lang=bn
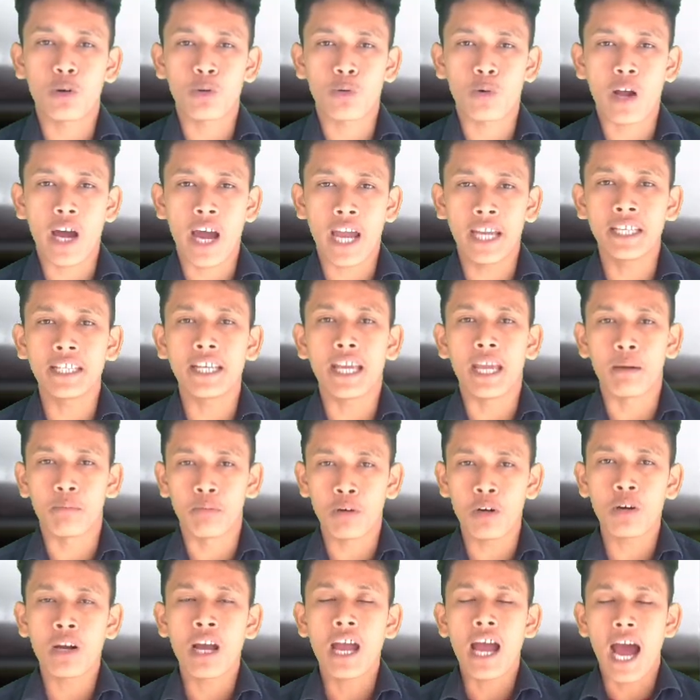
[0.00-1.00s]
নারায়ণ
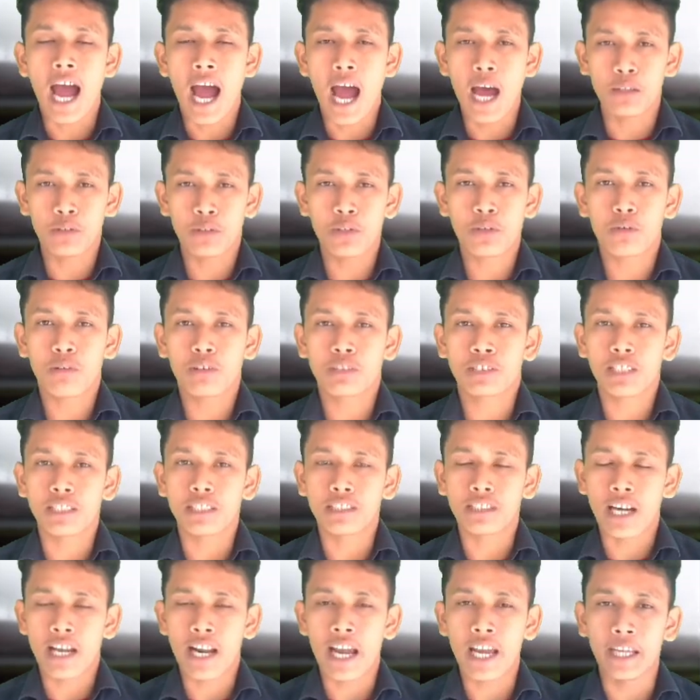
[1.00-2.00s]
এবং আন্দ্র ওয়াসাল
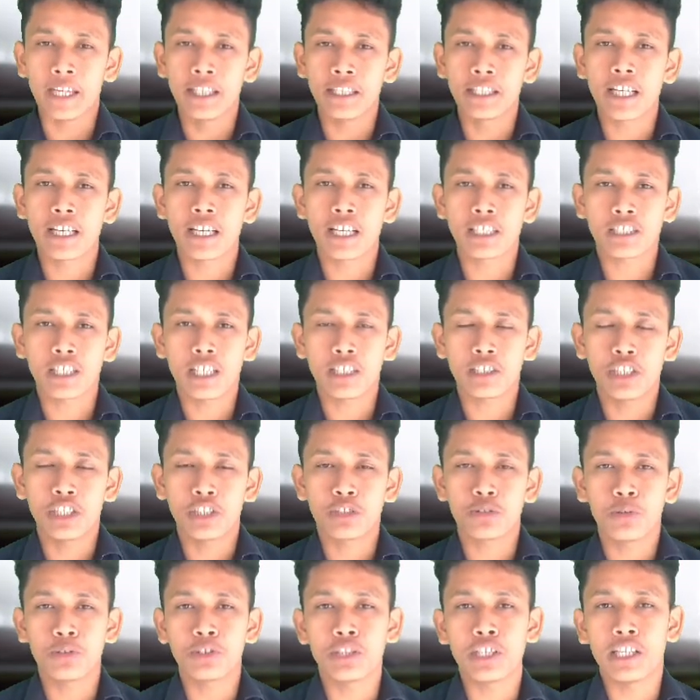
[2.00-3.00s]
তারা ইন্টারন্যাশনাল টি
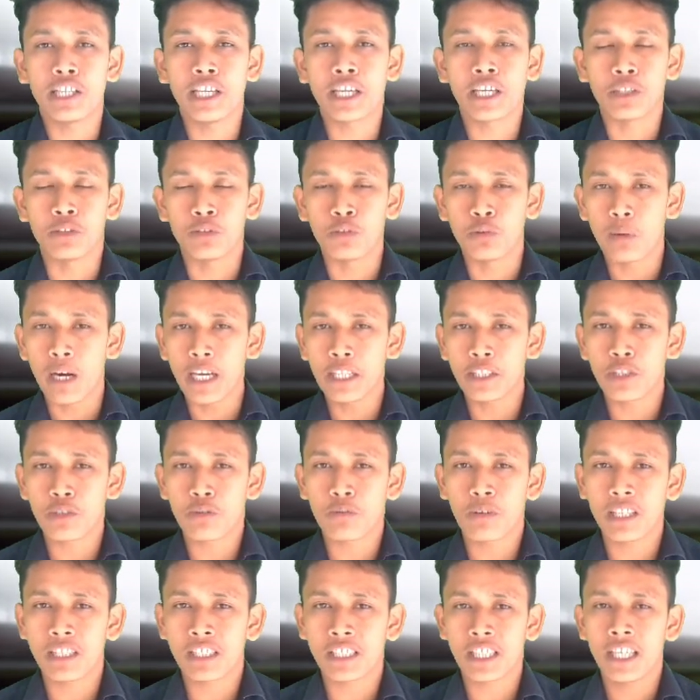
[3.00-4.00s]
টোয়েন্টি লিগ দুবাইতে
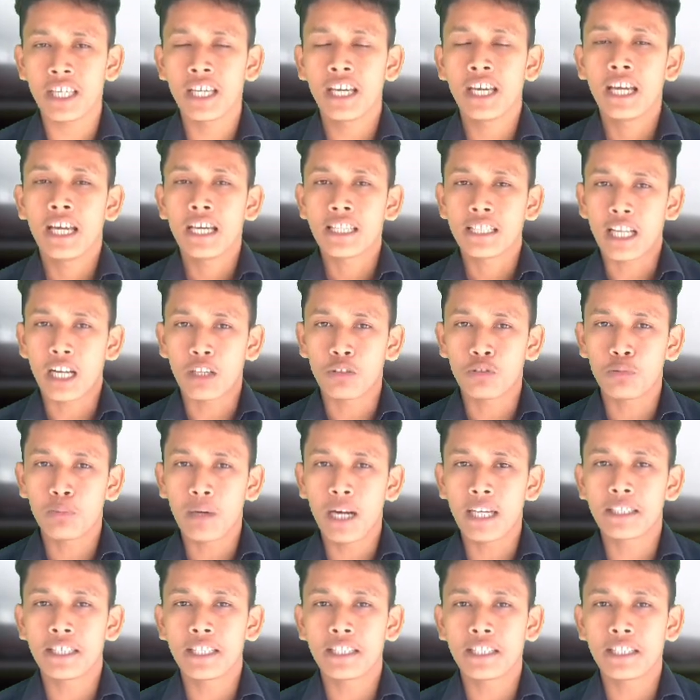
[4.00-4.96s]
রয়েছে তারা দুবাই